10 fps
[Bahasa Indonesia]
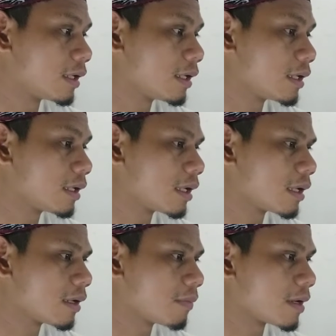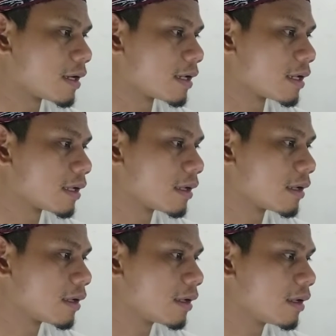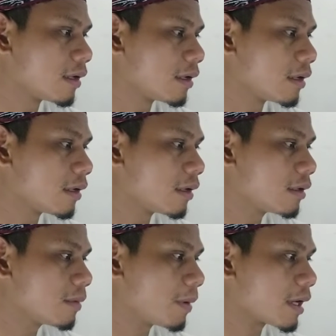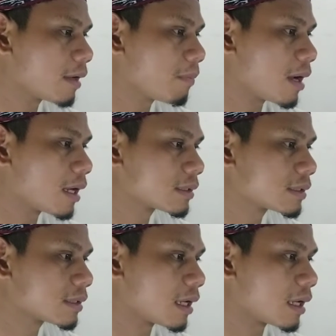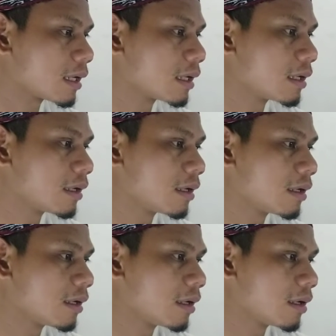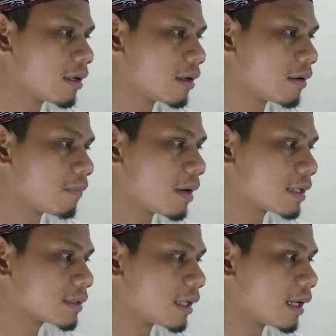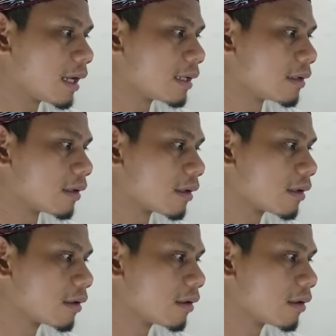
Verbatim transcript: ini mana nih? Ini pakai bahasa bahasa lain ya